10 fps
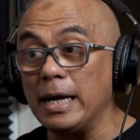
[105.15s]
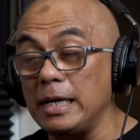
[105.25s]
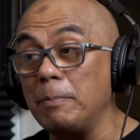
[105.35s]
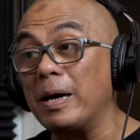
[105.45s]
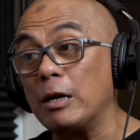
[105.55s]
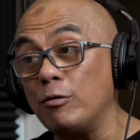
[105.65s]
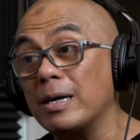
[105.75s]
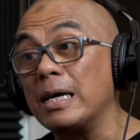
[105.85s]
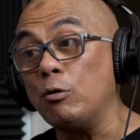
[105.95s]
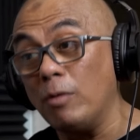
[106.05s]
di
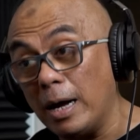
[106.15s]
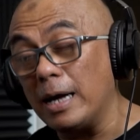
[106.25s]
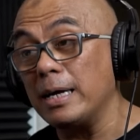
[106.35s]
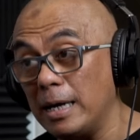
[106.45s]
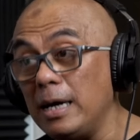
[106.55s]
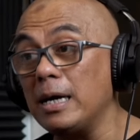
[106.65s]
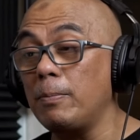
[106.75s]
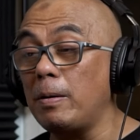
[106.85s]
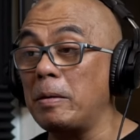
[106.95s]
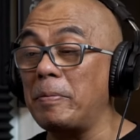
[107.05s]
periode kedua ya
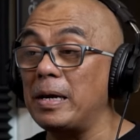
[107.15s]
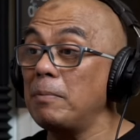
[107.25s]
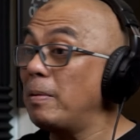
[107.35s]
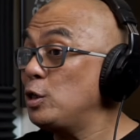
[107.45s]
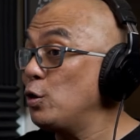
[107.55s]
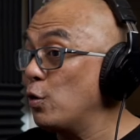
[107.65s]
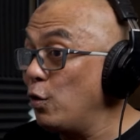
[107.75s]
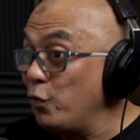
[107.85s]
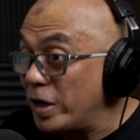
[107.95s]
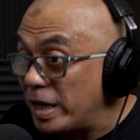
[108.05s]
kepemimpinan Pak
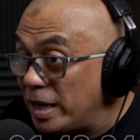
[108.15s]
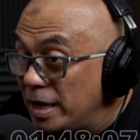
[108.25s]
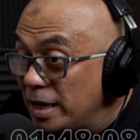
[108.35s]
Jokowi.